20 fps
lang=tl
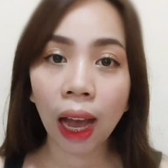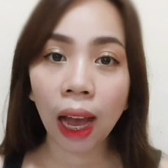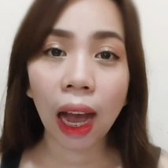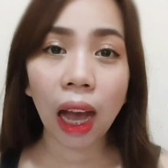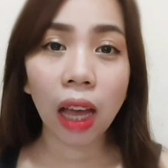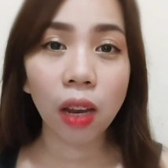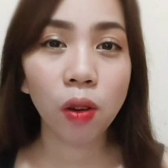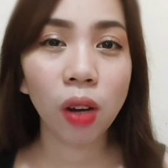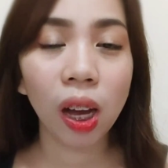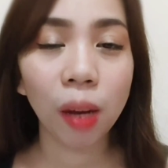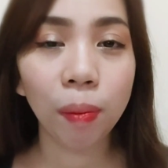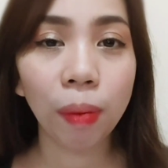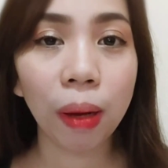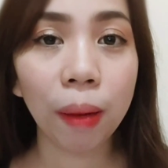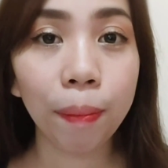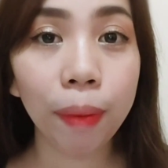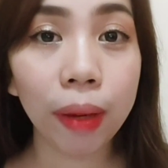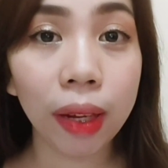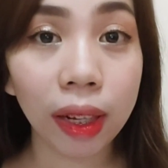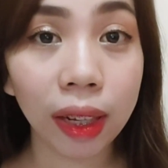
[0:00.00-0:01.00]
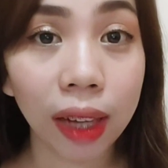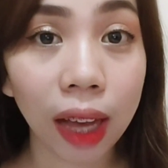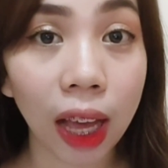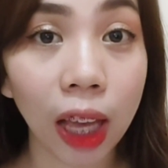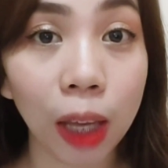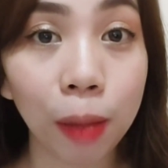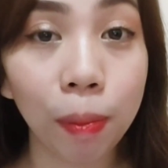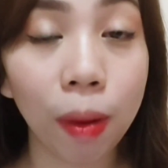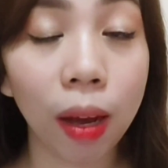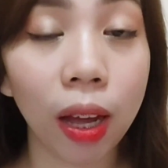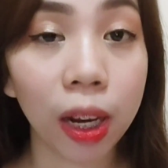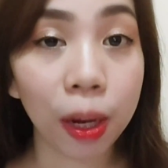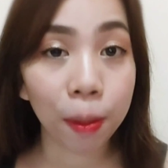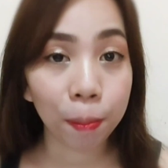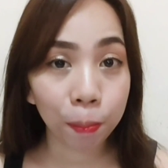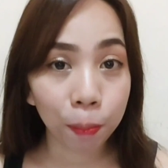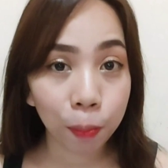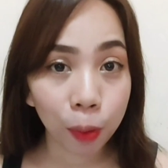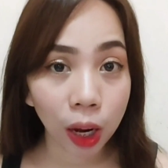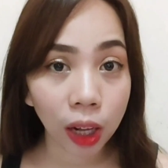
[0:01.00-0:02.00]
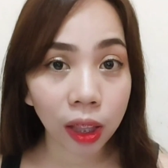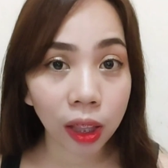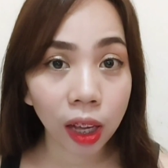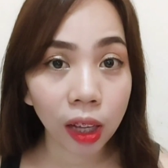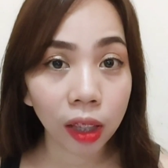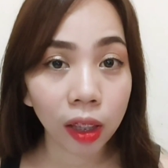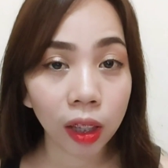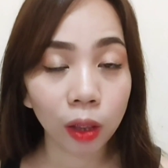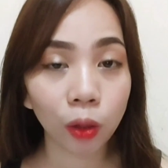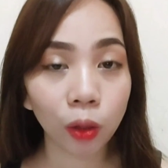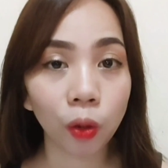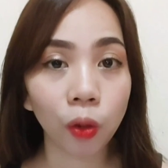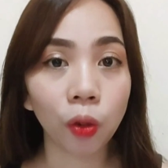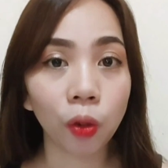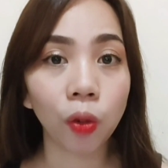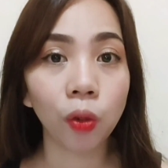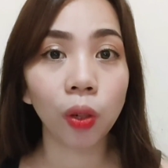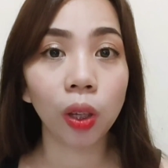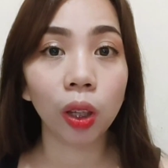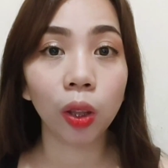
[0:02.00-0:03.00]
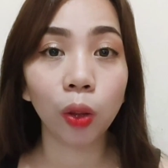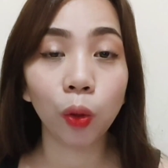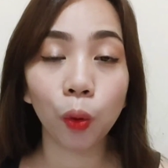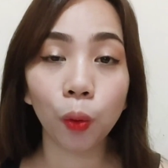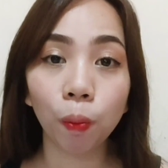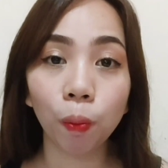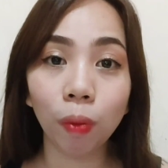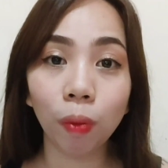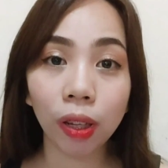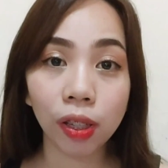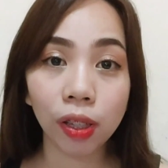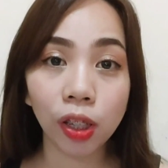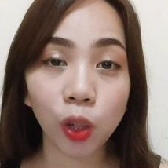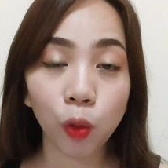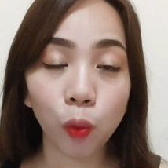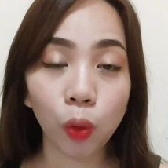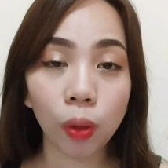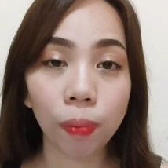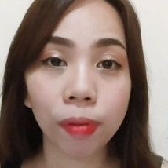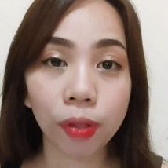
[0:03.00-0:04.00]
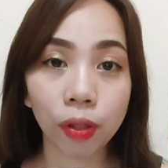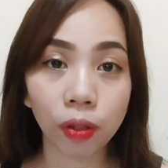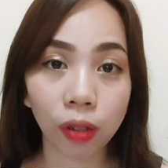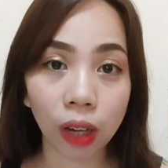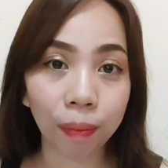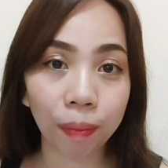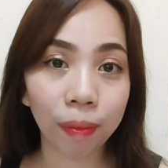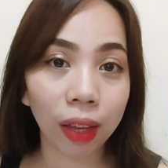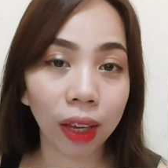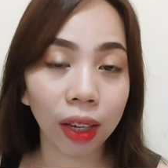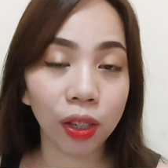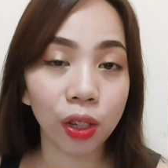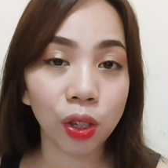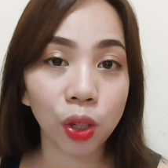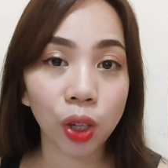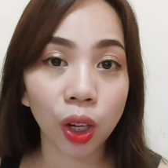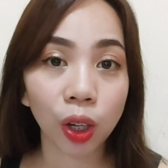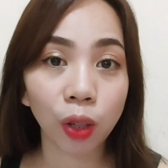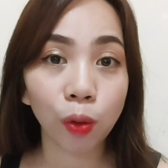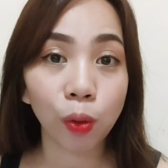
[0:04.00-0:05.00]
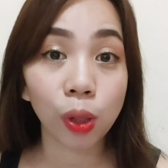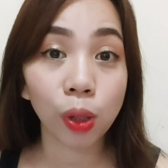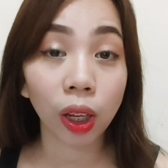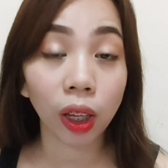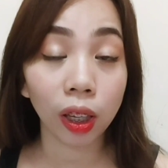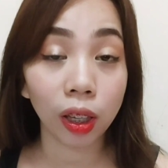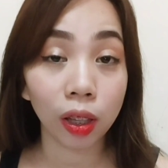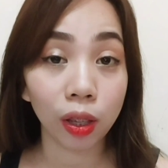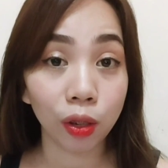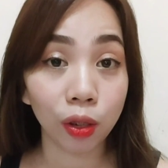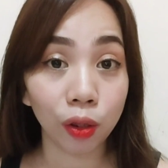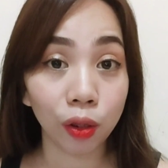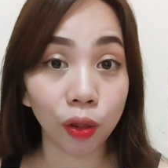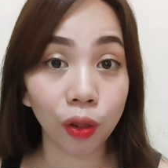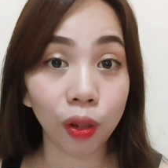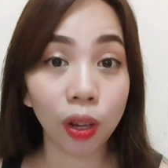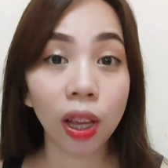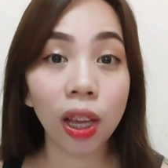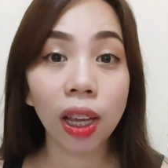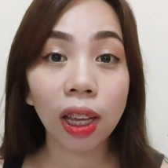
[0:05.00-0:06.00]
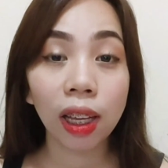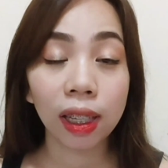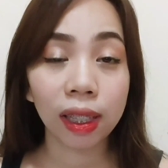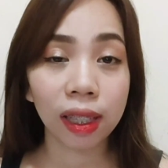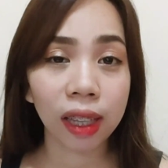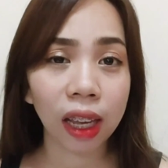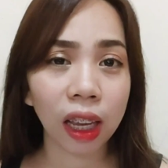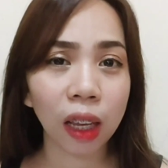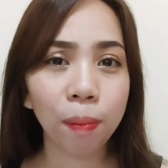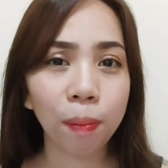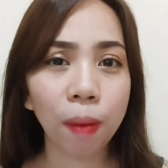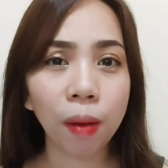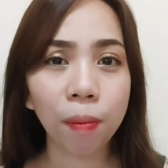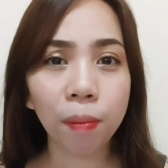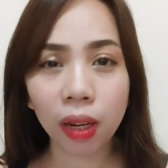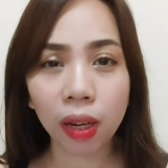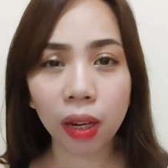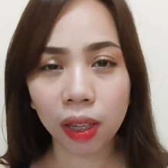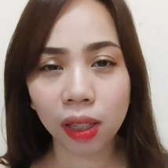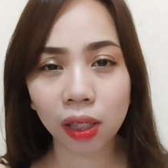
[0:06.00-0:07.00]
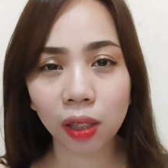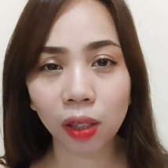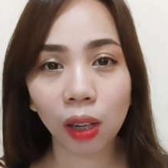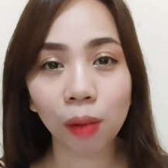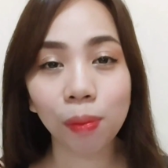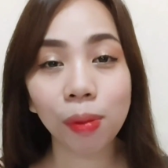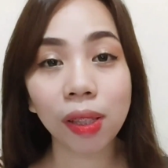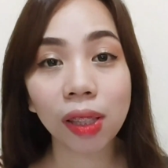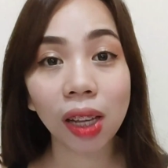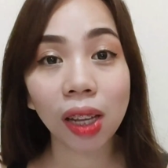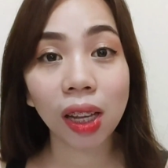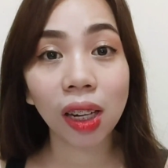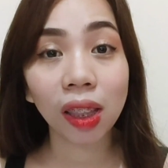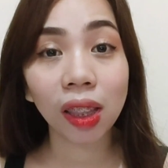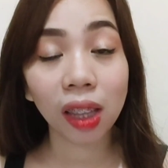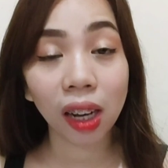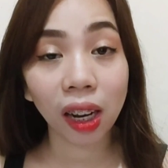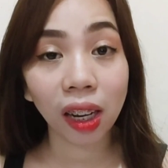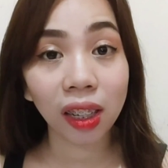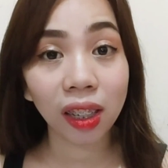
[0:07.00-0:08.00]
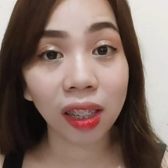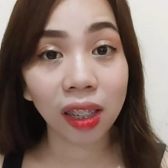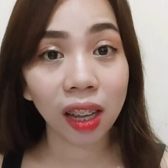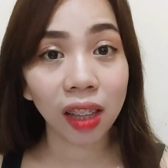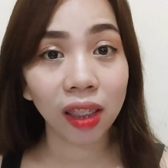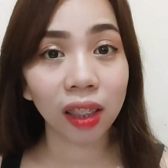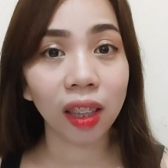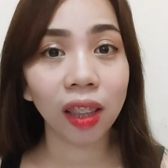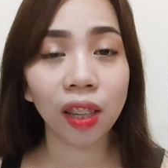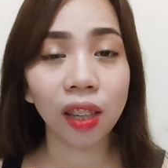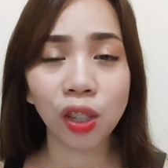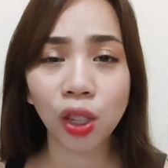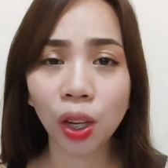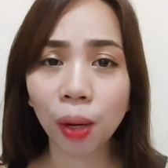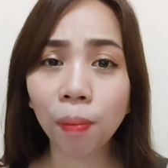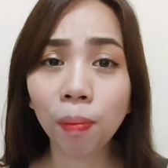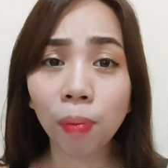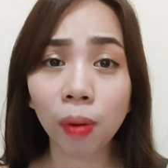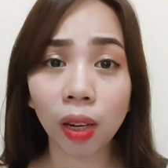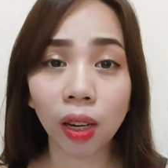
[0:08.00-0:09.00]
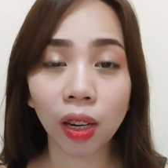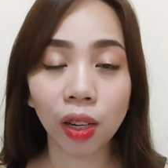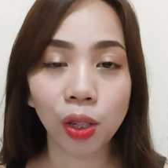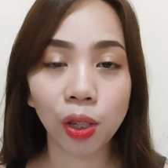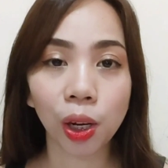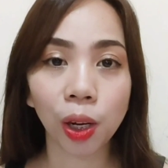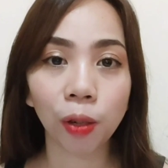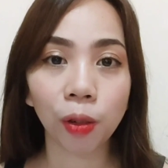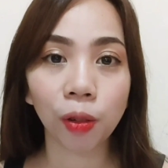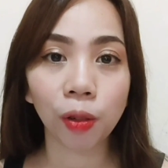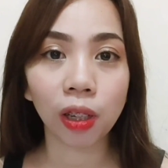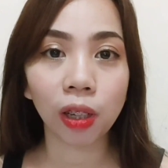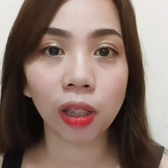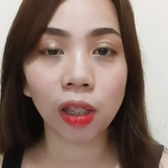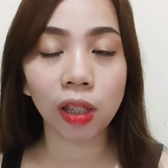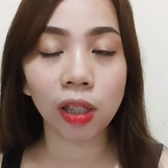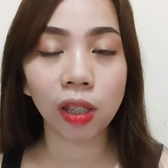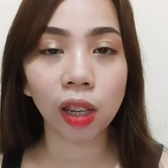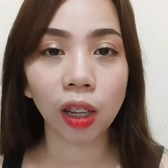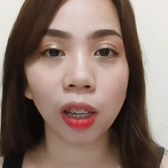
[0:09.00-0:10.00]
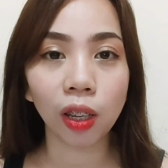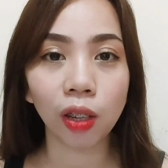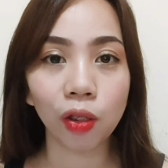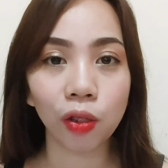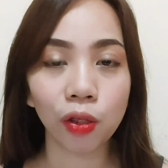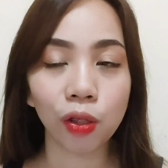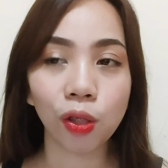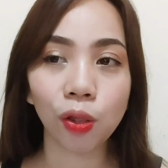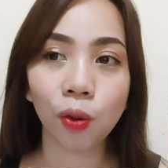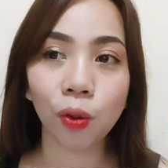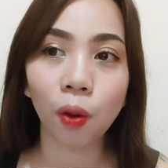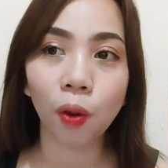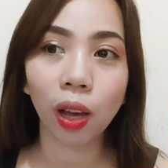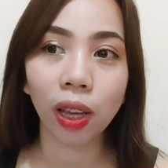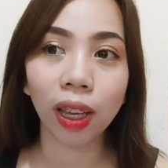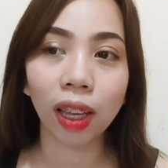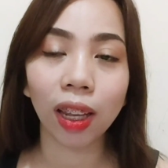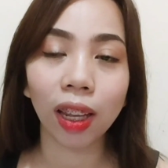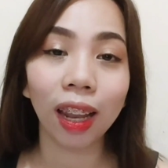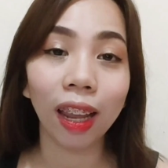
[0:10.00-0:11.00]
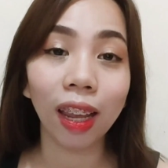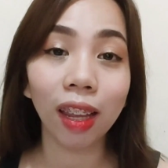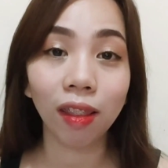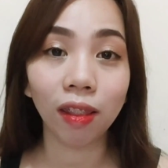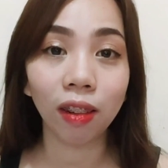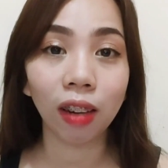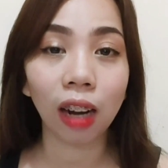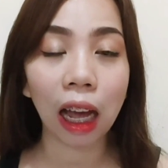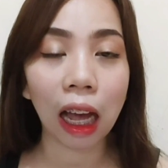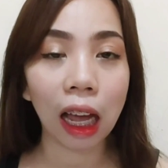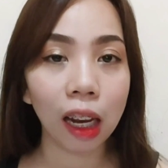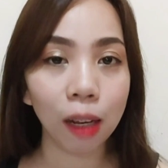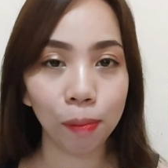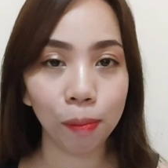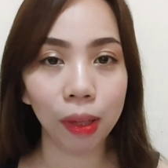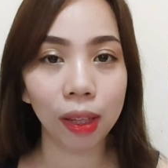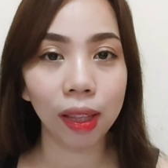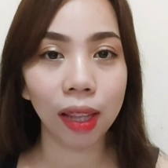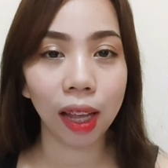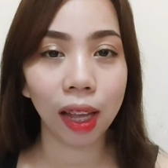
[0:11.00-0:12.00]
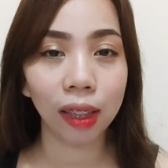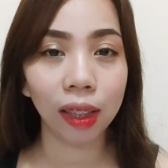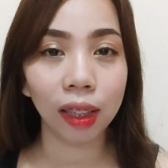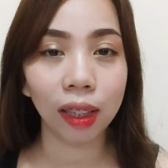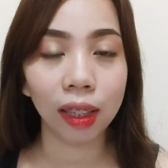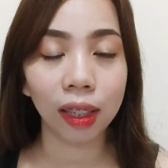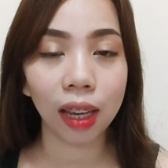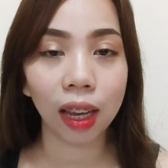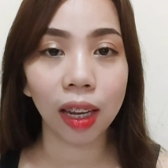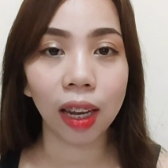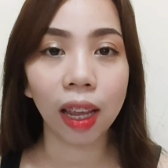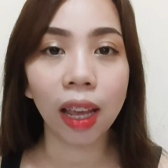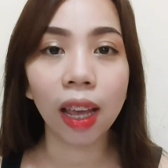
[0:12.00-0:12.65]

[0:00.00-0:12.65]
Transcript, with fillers: Ano nga ba ang pinagkaiba ng product na to, itong bleaching whip scrub na i-share ko sa inyo sa ibang mga scrubs na na-try na natin na syempre na-share ko na rin sa inyo. So, ayan, later alamin natin yan.